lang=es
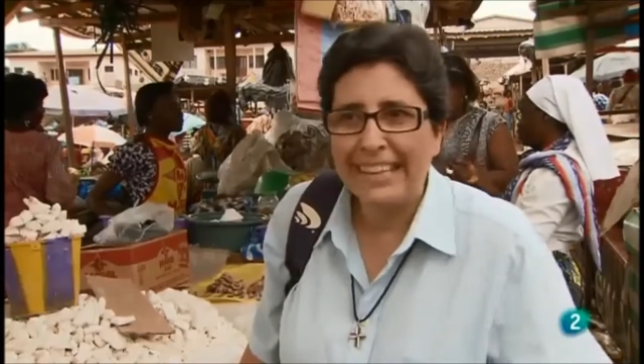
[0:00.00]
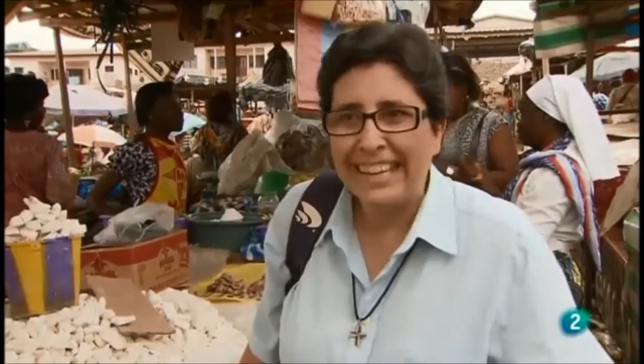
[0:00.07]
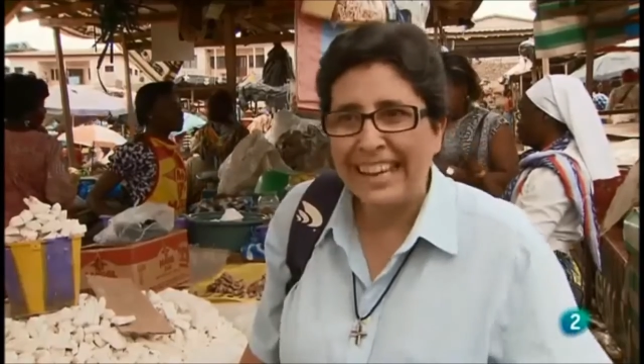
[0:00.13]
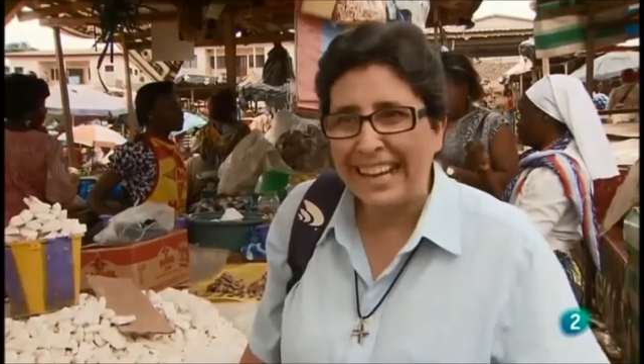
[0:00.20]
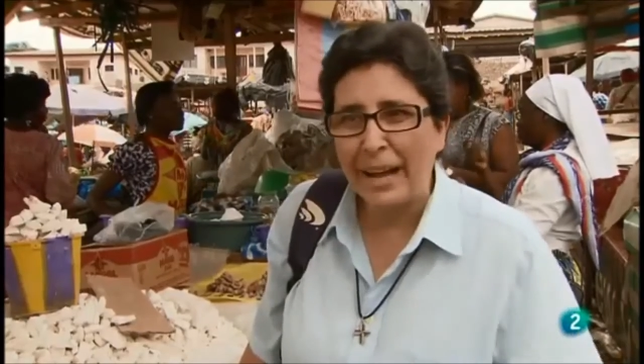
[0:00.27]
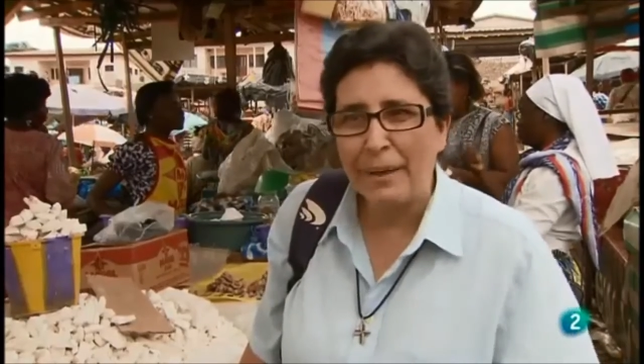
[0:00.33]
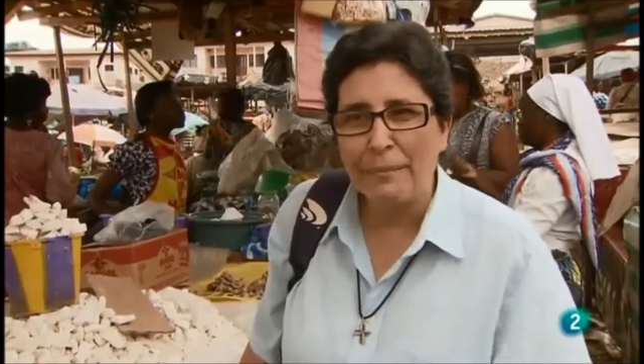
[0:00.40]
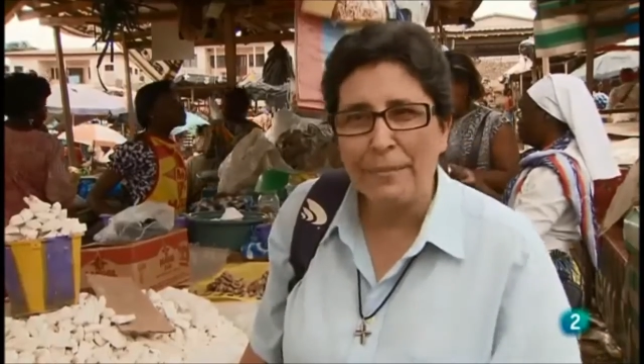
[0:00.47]

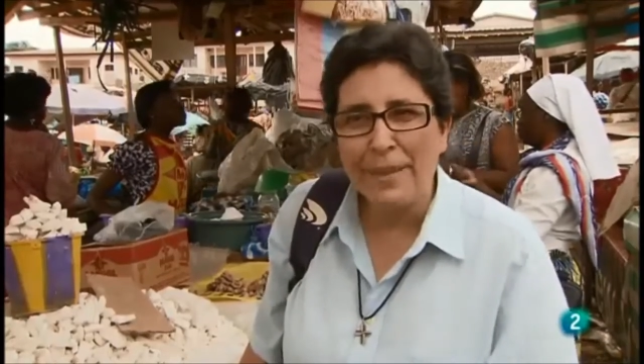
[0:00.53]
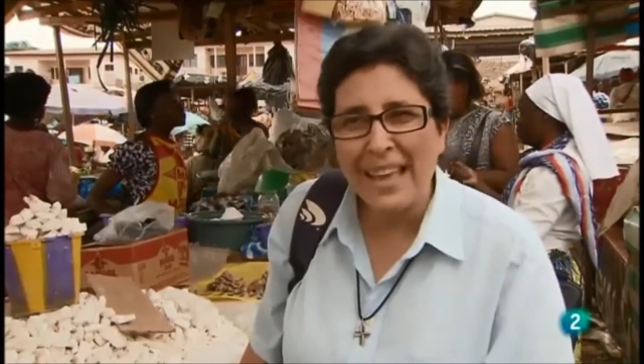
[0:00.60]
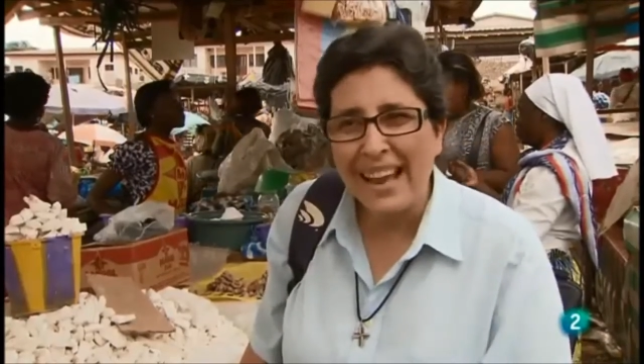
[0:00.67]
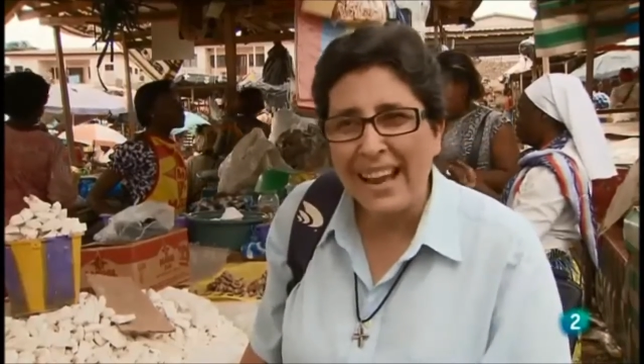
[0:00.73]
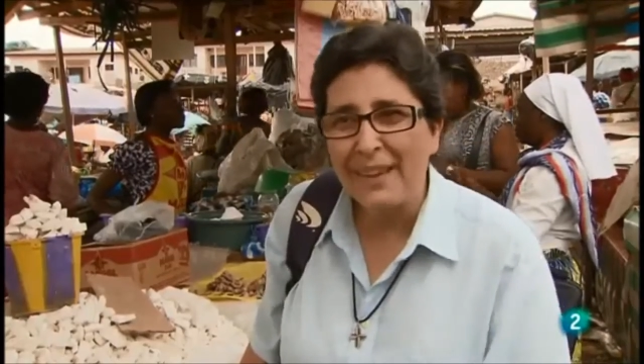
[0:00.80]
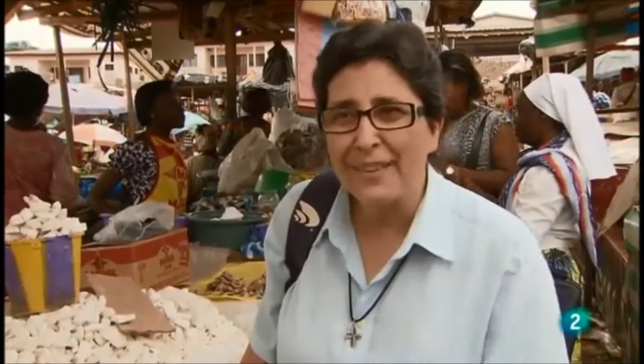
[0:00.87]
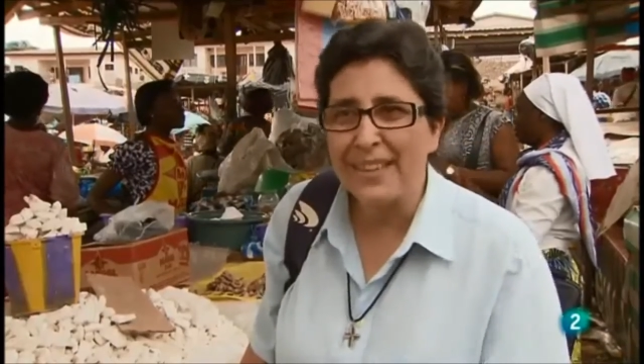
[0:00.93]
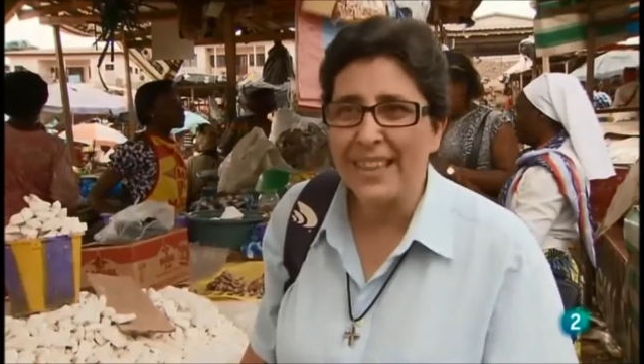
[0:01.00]
les
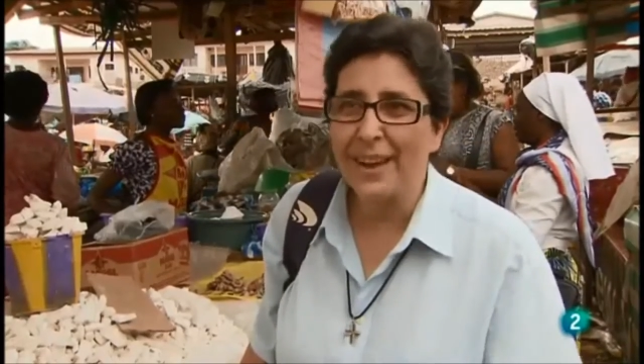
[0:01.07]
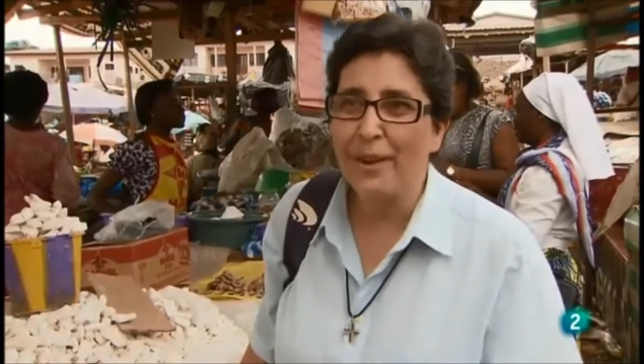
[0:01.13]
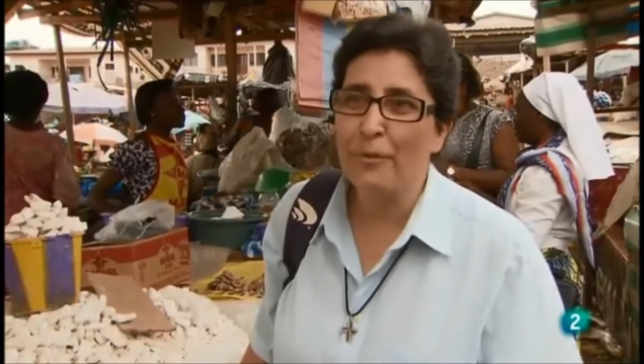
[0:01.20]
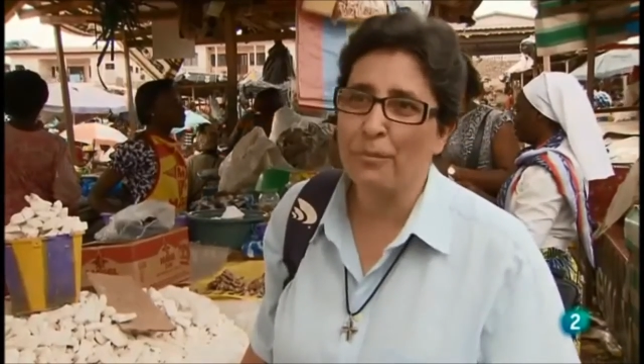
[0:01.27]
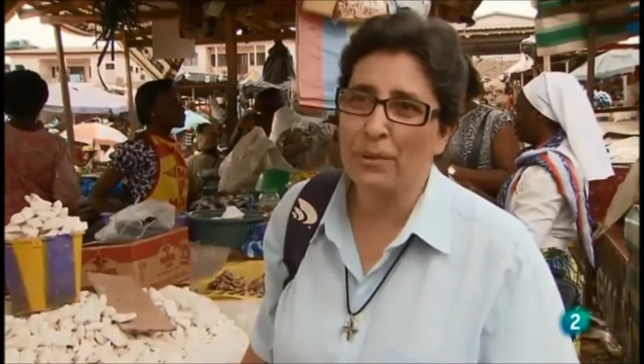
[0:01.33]
cambia la vida